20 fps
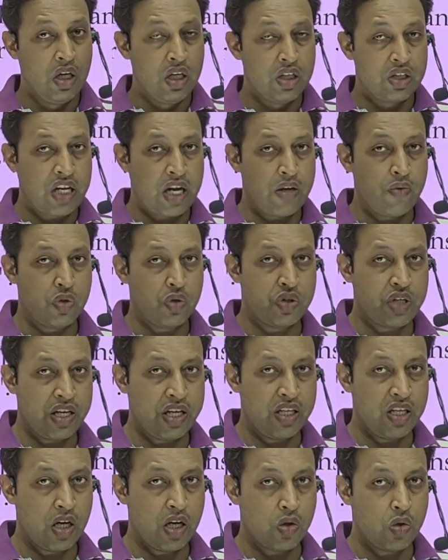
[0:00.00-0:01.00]
चाहे वो
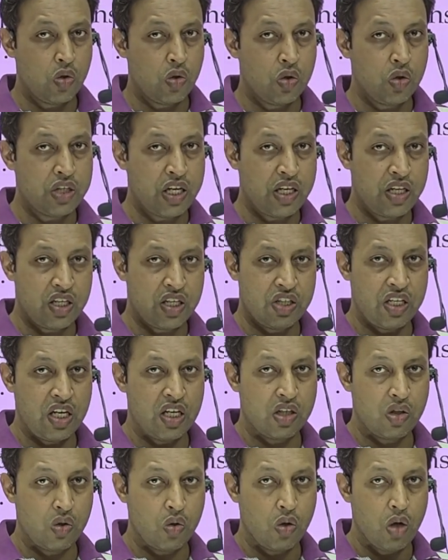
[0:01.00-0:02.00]
चाइना की हो चाहे रशिया
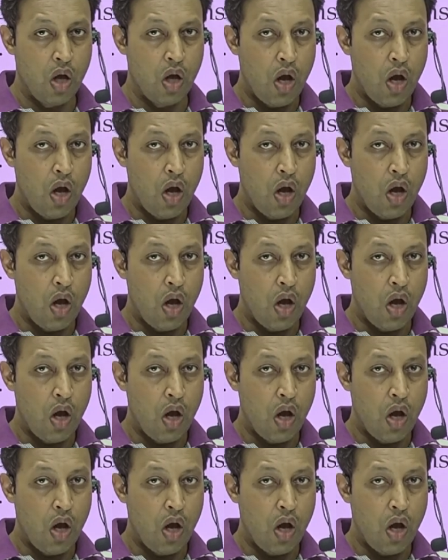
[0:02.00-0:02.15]
की हो